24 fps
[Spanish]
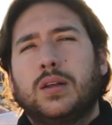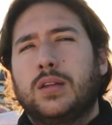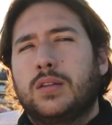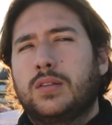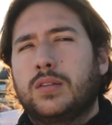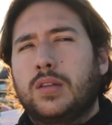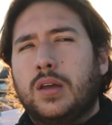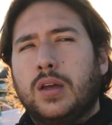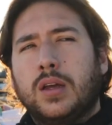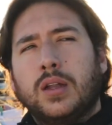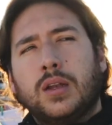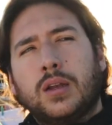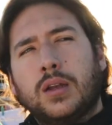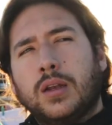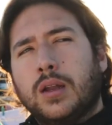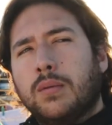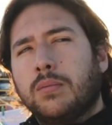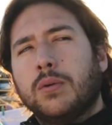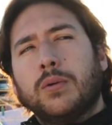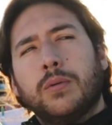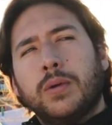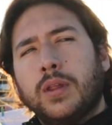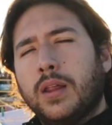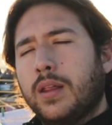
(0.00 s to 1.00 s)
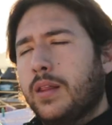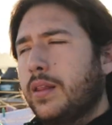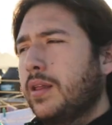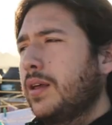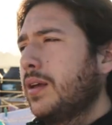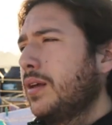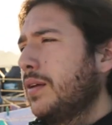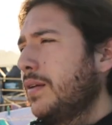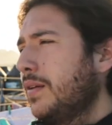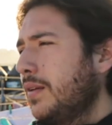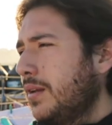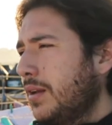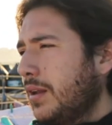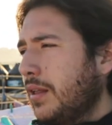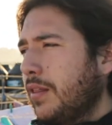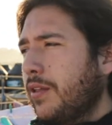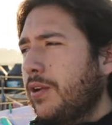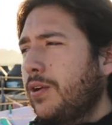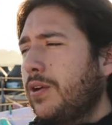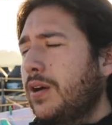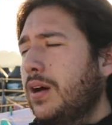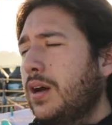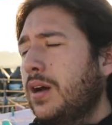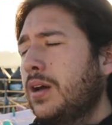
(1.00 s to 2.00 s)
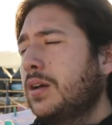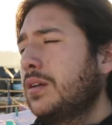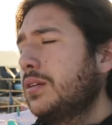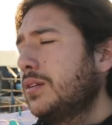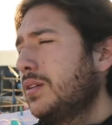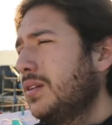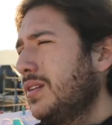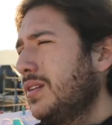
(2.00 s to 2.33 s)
está en la movida de la droga,